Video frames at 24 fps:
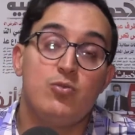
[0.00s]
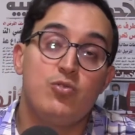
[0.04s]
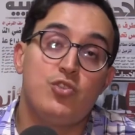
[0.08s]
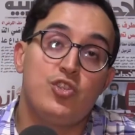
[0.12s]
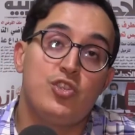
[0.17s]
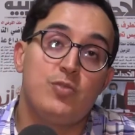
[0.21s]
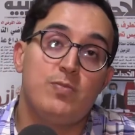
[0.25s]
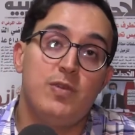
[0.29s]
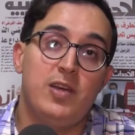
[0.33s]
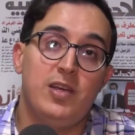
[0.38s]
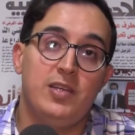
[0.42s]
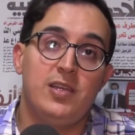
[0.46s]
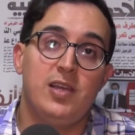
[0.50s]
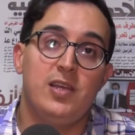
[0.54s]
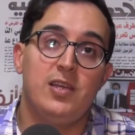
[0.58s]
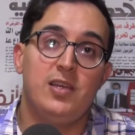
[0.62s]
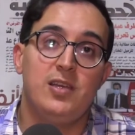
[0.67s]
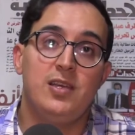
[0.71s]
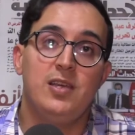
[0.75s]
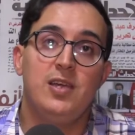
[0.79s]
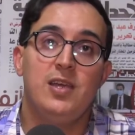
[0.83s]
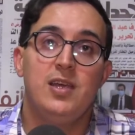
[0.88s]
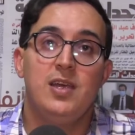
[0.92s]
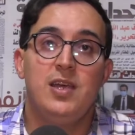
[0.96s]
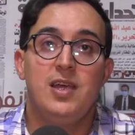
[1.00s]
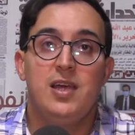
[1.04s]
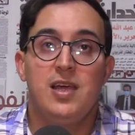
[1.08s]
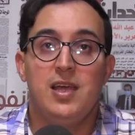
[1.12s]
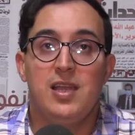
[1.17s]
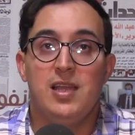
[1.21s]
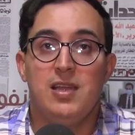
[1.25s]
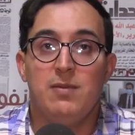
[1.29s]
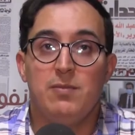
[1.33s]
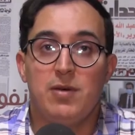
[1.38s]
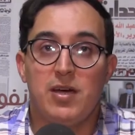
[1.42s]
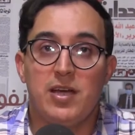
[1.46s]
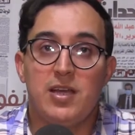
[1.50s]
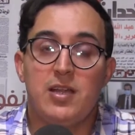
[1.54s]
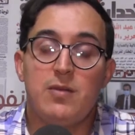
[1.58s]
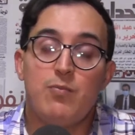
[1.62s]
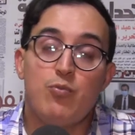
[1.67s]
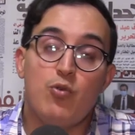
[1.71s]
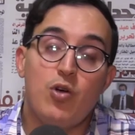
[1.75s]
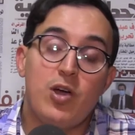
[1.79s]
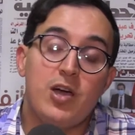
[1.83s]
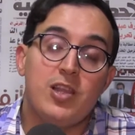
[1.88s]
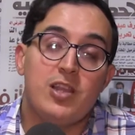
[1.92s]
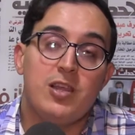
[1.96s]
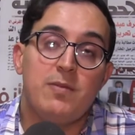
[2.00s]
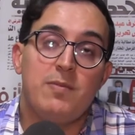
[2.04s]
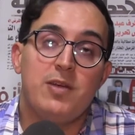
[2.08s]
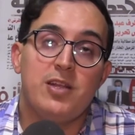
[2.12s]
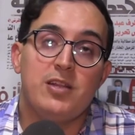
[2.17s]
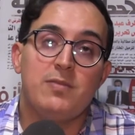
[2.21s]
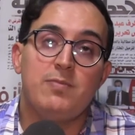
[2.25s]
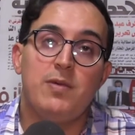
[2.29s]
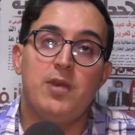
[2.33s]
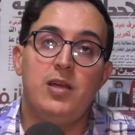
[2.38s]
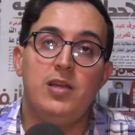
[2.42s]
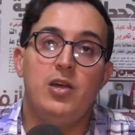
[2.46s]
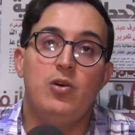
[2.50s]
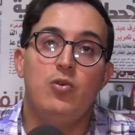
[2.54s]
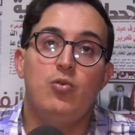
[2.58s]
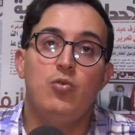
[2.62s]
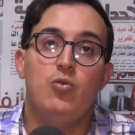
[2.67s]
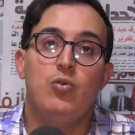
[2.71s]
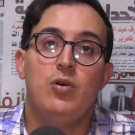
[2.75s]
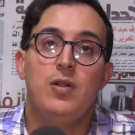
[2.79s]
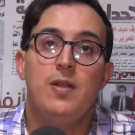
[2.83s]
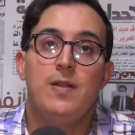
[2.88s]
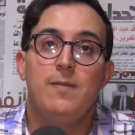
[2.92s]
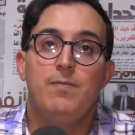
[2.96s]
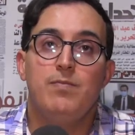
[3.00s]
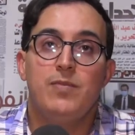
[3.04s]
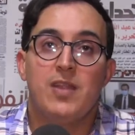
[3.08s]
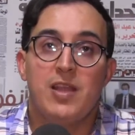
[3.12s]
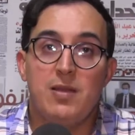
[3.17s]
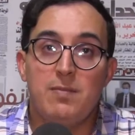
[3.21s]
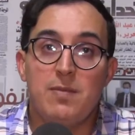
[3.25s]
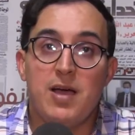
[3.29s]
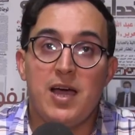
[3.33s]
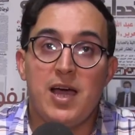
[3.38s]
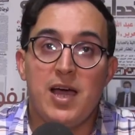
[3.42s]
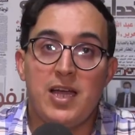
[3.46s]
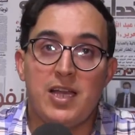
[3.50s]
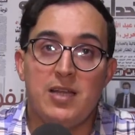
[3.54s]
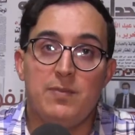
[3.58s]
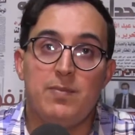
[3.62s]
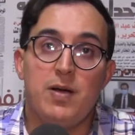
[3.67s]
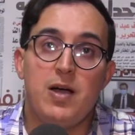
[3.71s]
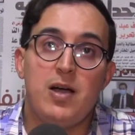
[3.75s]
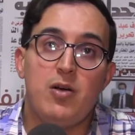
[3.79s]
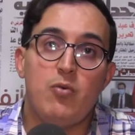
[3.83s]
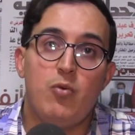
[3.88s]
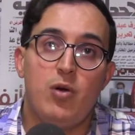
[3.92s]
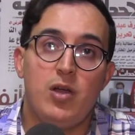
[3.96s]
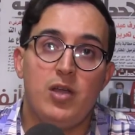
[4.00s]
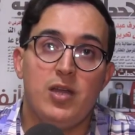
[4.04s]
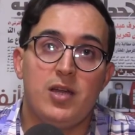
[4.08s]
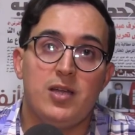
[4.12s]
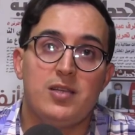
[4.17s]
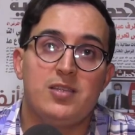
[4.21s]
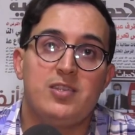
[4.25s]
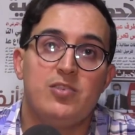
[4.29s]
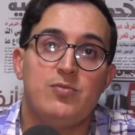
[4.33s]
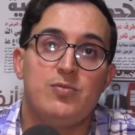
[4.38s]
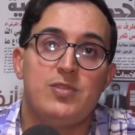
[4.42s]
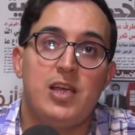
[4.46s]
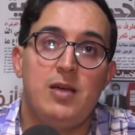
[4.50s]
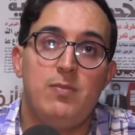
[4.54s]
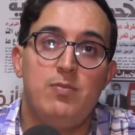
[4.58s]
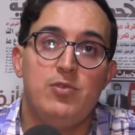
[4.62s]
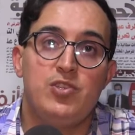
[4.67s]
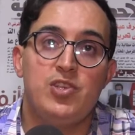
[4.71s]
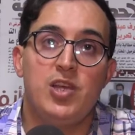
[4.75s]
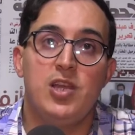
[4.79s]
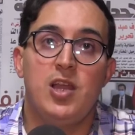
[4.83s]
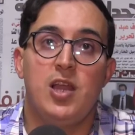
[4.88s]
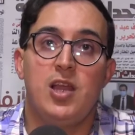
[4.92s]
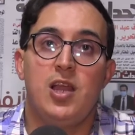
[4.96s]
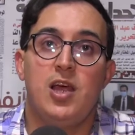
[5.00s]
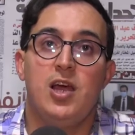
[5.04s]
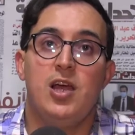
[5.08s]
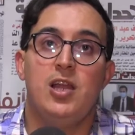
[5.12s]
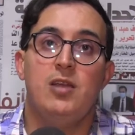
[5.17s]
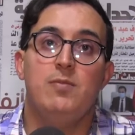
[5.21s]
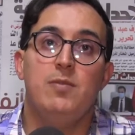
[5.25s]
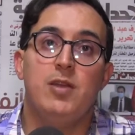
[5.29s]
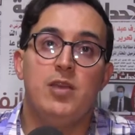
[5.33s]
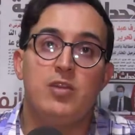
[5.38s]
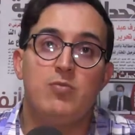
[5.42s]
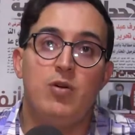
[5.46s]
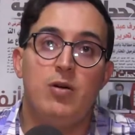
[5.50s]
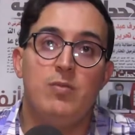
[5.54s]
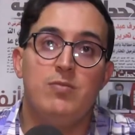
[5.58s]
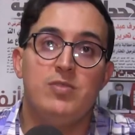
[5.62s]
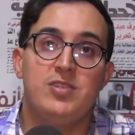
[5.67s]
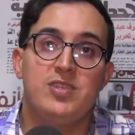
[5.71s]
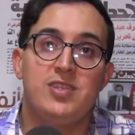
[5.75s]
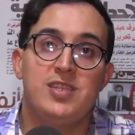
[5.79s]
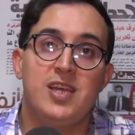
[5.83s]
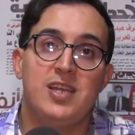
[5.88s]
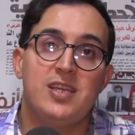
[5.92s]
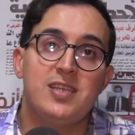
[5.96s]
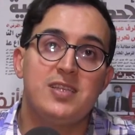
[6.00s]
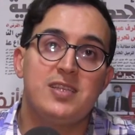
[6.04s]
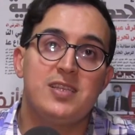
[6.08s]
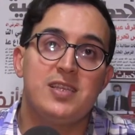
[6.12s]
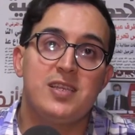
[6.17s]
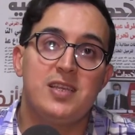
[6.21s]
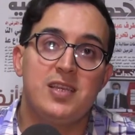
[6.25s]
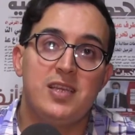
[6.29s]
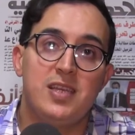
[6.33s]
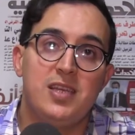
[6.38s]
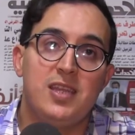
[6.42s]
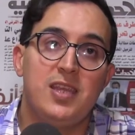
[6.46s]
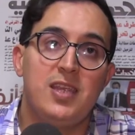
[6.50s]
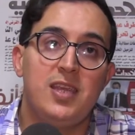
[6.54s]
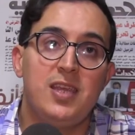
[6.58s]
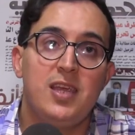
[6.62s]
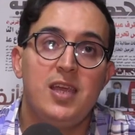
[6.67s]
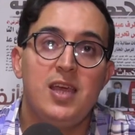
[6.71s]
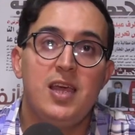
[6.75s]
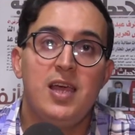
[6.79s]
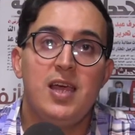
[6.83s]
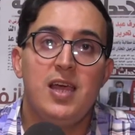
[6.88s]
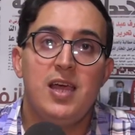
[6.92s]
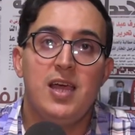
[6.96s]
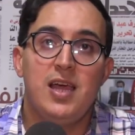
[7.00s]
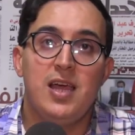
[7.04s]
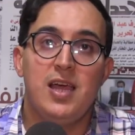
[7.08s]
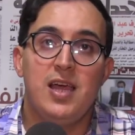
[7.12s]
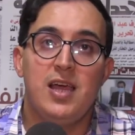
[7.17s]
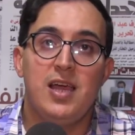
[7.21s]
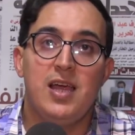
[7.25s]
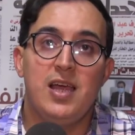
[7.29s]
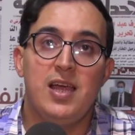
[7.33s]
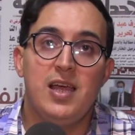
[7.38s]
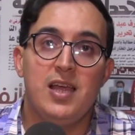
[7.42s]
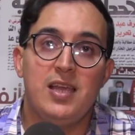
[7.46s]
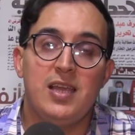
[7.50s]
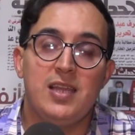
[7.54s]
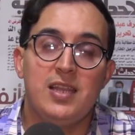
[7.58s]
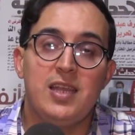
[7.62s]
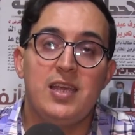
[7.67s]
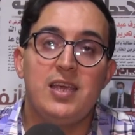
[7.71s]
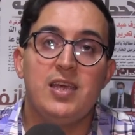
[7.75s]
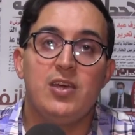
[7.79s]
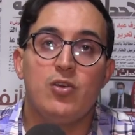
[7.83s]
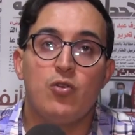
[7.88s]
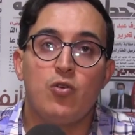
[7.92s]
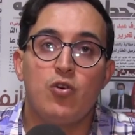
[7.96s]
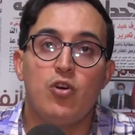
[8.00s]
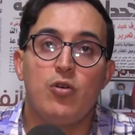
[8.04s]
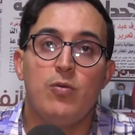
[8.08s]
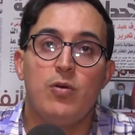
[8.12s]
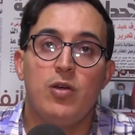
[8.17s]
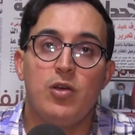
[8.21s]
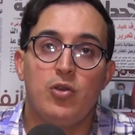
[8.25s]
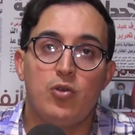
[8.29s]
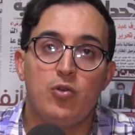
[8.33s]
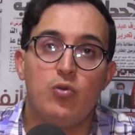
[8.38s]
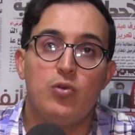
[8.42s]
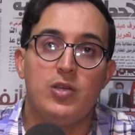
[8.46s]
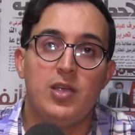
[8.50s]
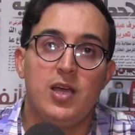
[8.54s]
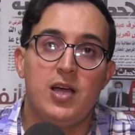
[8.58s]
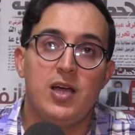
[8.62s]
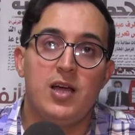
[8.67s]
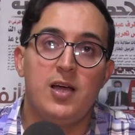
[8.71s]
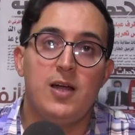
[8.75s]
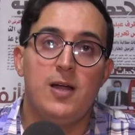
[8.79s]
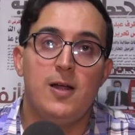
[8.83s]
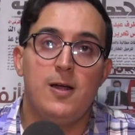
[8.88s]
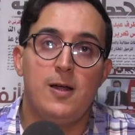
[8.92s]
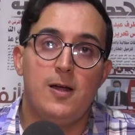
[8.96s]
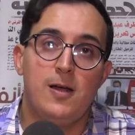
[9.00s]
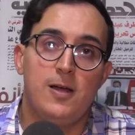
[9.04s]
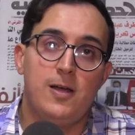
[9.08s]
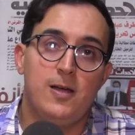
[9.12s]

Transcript: واجتماعيه للمغرب وهذا ما يطمح له المغاربه وعلى راسهم صاحب الجلاله الملك محمد السادس الذي لديه رؤيه